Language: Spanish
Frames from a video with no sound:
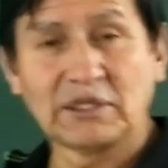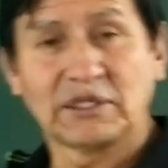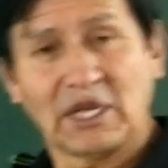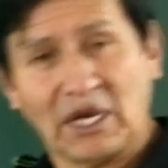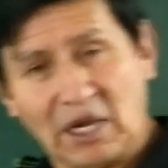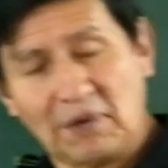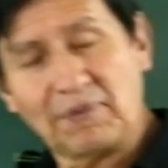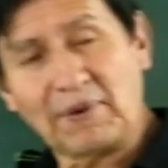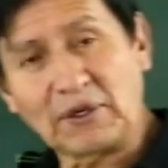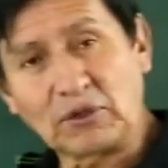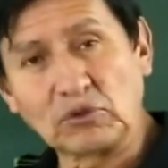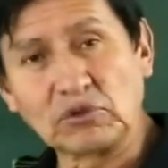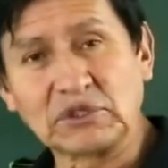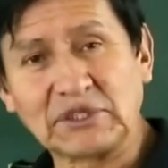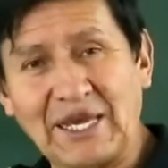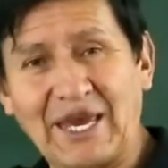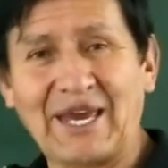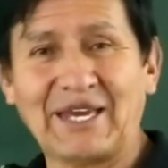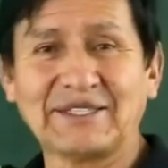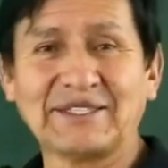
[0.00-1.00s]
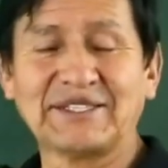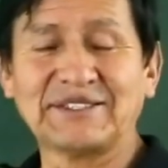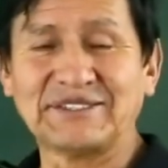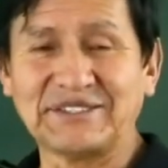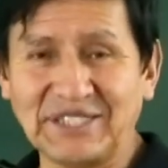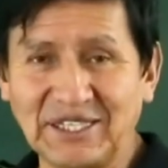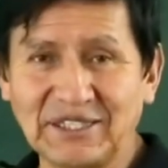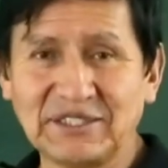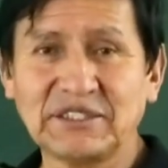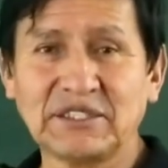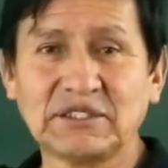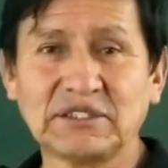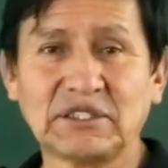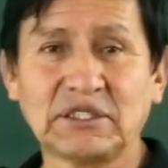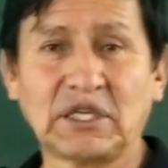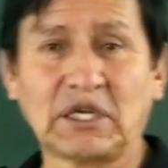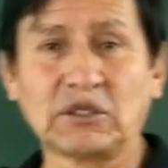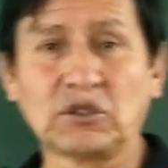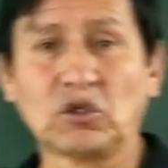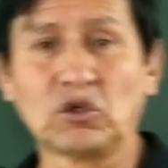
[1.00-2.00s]
de la Facultad de Ciencias
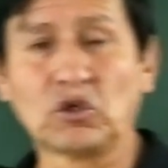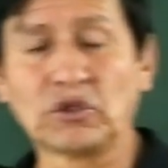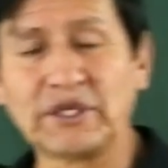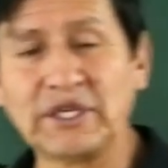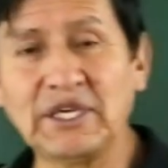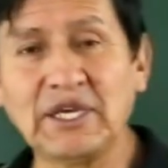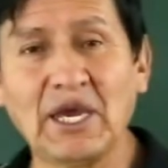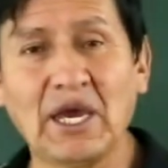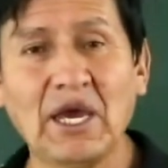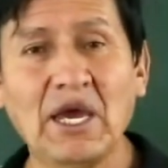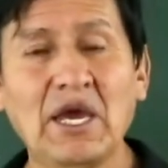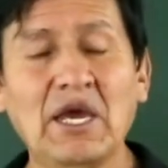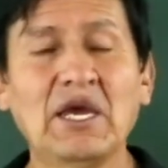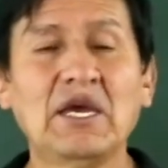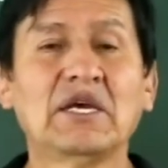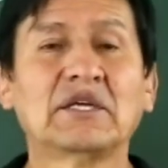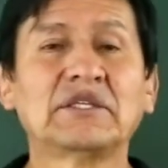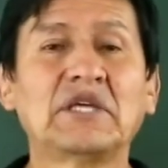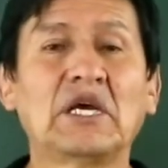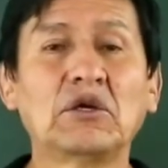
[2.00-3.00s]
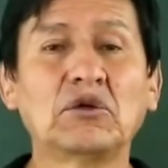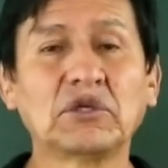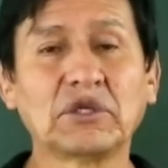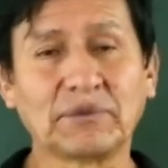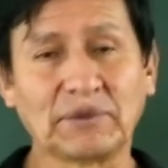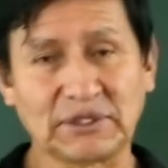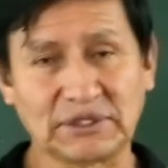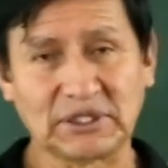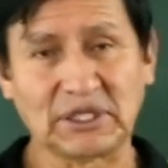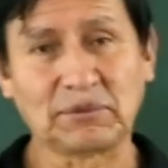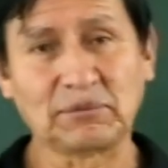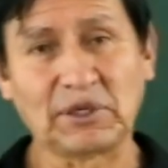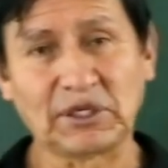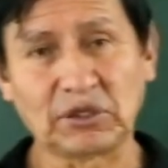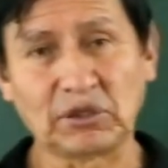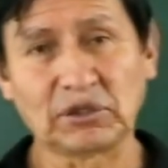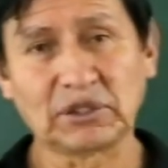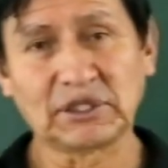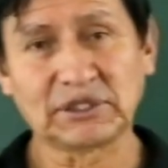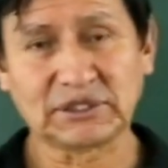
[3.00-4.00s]
y Tecnología de la Universidad
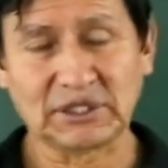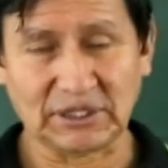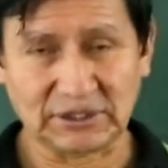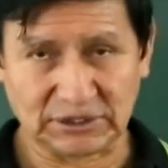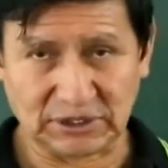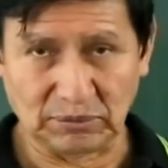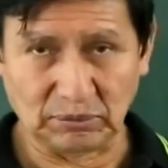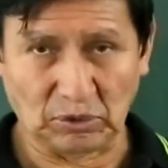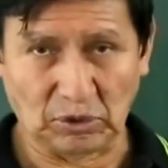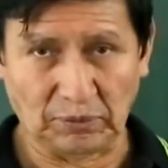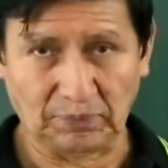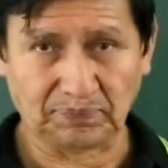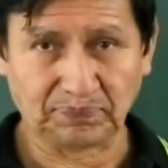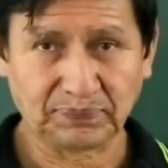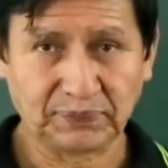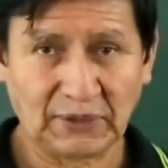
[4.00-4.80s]
Mayor de San Simón.